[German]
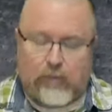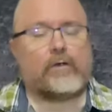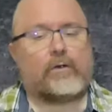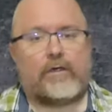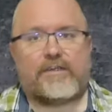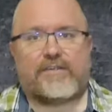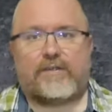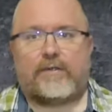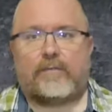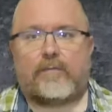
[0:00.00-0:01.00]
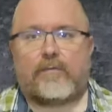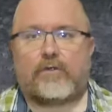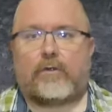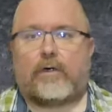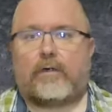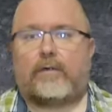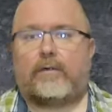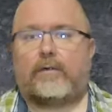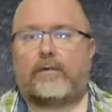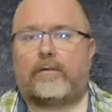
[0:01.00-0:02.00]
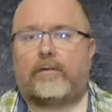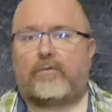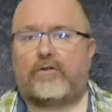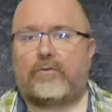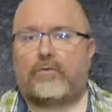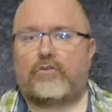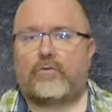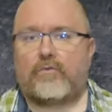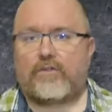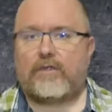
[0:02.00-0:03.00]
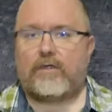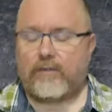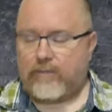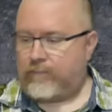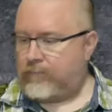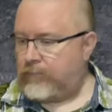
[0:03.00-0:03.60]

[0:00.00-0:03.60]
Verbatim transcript: Ihr könntet das Ding sogar an einer napoleonischen Muskete,